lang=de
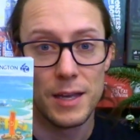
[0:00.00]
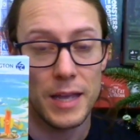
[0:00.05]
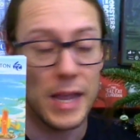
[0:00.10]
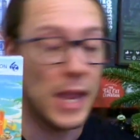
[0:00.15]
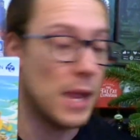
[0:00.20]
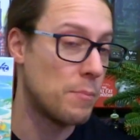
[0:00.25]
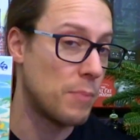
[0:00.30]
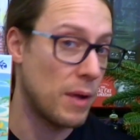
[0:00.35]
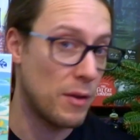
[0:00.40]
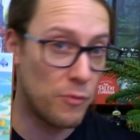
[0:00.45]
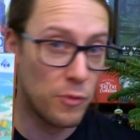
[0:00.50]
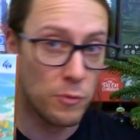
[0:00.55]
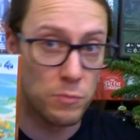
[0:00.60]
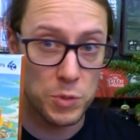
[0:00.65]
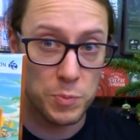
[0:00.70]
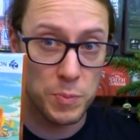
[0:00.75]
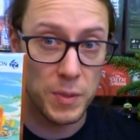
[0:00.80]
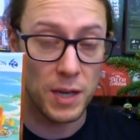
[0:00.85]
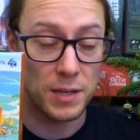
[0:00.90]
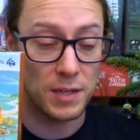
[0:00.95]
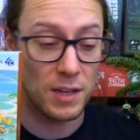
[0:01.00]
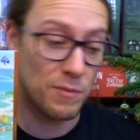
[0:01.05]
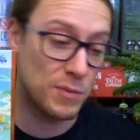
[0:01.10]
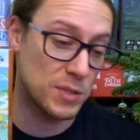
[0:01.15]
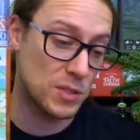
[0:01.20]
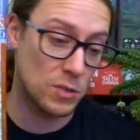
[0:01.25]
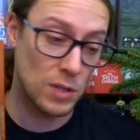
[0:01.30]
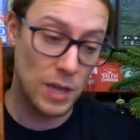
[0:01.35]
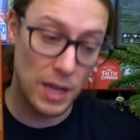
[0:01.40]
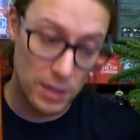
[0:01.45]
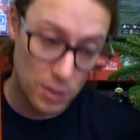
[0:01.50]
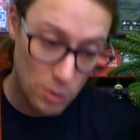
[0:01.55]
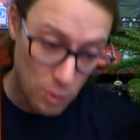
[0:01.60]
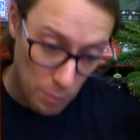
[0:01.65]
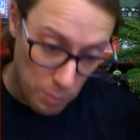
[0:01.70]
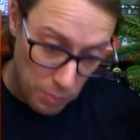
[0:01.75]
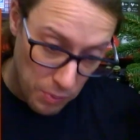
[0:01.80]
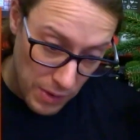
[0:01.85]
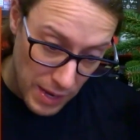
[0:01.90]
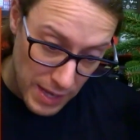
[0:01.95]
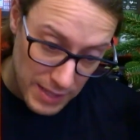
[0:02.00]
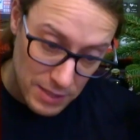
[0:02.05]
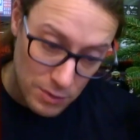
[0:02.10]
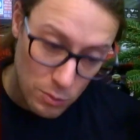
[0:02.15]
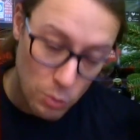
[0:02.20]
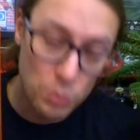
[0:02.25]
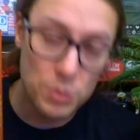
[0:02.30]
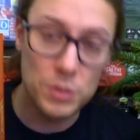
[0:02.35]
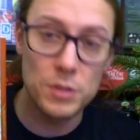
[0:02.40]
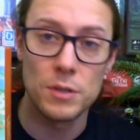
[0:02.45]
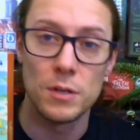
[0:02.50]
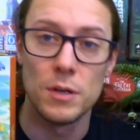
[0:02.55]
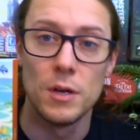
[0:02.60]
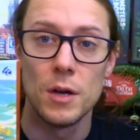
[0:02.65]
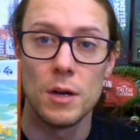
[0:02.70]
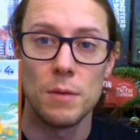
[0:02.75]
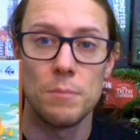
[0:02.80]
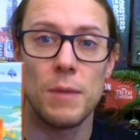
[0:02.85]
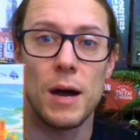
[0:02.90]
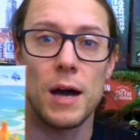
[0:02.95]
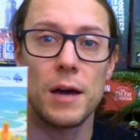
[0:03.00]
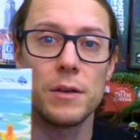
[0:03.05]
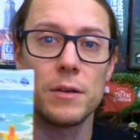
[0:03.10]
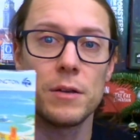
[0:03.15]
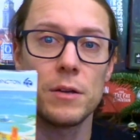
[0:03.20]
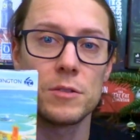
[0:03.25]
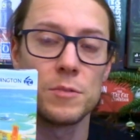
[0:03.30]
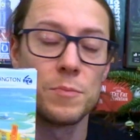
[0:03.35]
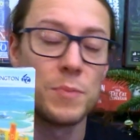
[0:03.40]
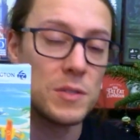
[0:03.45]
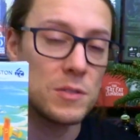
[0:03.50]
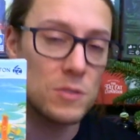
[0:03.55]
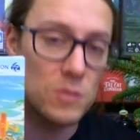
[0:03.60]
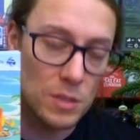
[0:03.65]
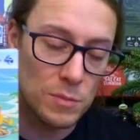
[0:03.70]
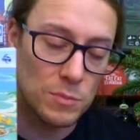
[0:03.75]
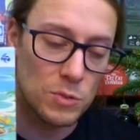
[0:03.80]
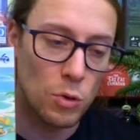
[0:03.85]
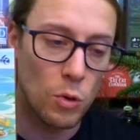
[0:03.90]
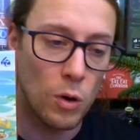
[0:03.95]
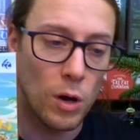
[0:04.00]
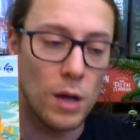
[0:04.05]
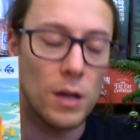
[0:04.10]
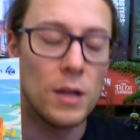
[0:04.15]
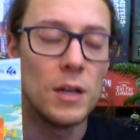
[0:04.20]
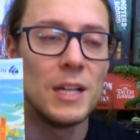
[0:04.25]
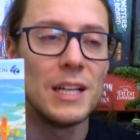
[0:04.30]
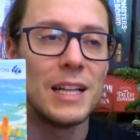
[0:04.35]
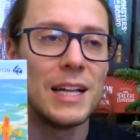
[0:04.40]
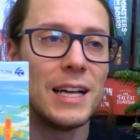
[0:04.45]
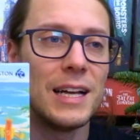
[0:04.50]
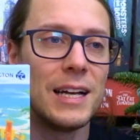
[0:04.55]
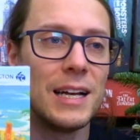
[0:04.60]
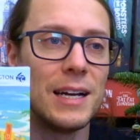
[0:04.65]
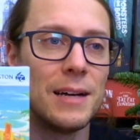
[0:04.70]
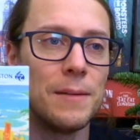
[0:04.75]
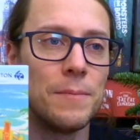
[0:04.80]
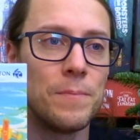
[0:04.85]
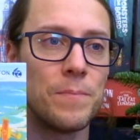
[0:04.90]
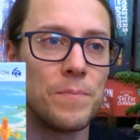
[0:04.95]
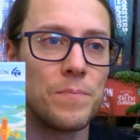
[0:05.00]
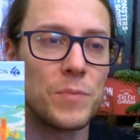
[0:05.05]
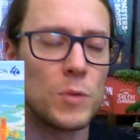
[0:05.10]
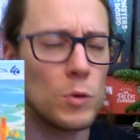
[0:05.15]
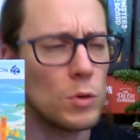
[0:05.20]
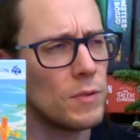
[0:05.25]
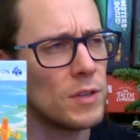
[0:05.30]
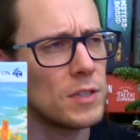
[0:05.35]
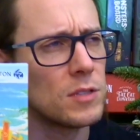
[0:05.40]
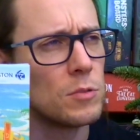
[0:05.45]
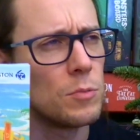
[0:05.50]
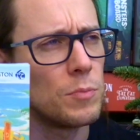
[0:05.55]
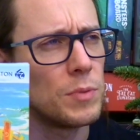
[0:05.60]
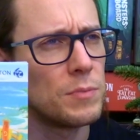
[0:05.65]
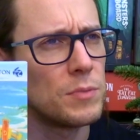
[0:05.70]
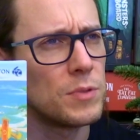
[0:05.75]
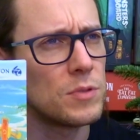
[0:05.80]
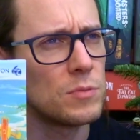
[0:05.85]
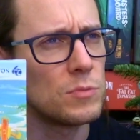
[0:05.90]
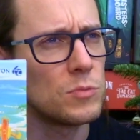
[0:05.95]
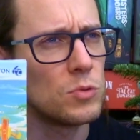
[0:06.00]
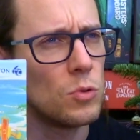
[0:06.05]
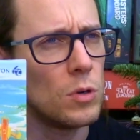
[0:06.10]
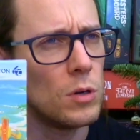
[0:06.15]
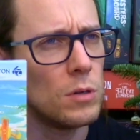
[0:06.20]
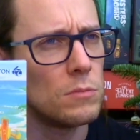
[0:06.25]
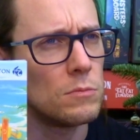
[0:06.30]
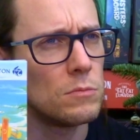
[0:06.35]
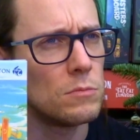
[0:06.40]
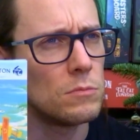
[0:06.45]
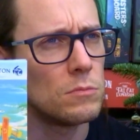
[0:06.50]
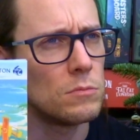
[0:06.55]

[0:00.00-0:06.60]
Eben bei fünf Spielern darf man sogar eine komplette Runde machen, also bis zu dem Tor. Ähm, oder was? Komplett bis zum Tor?